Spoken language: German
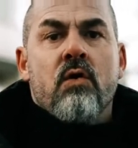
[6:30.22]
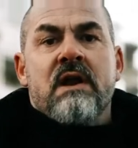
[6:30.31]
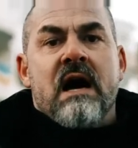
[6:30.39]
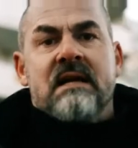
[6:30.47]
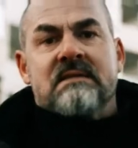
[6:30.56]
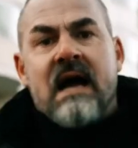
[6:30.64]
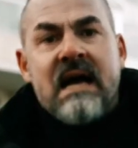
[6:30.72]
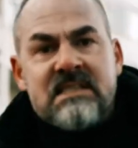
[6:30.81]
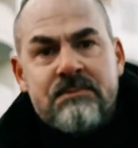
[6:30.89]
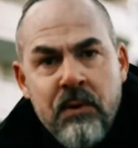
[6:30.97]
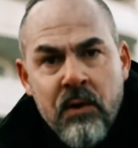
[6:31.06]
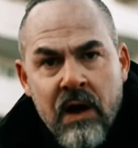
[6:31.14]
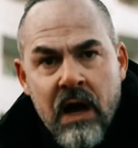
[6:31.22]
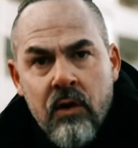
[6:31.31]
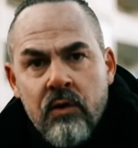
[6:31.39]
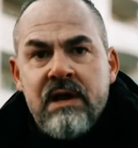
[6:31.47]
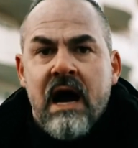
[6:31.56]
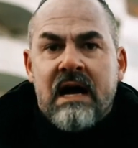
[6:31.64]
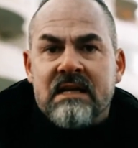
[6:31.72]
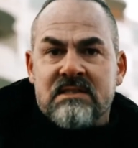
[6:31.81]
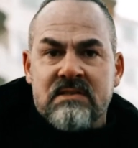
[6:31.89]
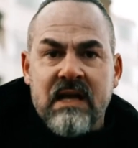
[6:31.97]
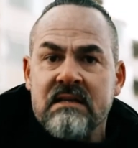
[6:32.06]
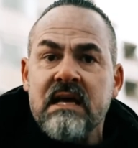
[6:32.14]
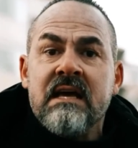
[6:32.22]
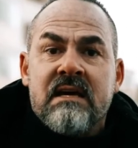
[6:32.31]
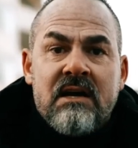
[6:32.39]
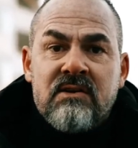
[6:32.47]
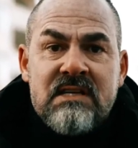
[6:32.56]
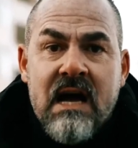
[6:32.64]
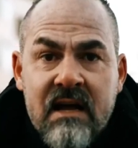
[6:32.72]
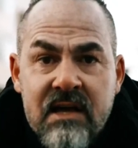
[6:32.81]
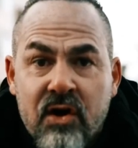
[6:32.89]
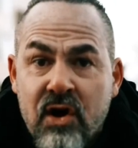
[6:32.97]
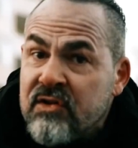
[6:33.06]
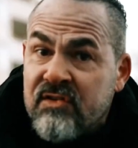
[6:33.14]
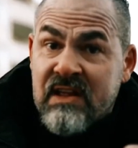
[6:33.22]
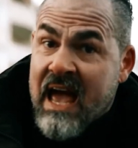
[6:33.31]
oder als Reichsbürger oder als das, ich kann nur sagen, ihr könnt